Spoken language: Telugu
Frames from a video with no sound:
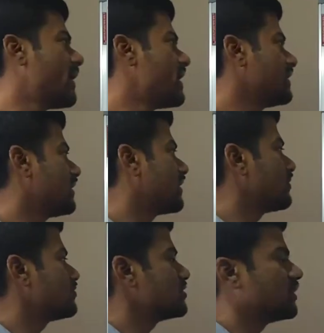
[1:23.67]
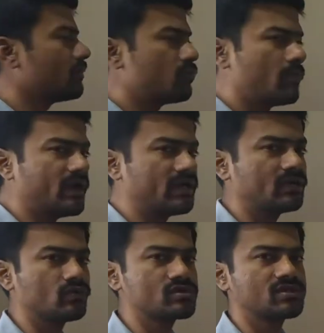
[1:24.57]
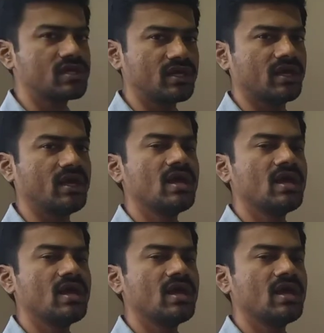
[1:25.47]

బ్యాంకింగ్ రంగం నుంచి డబ్బు బయటికి వస్తేనే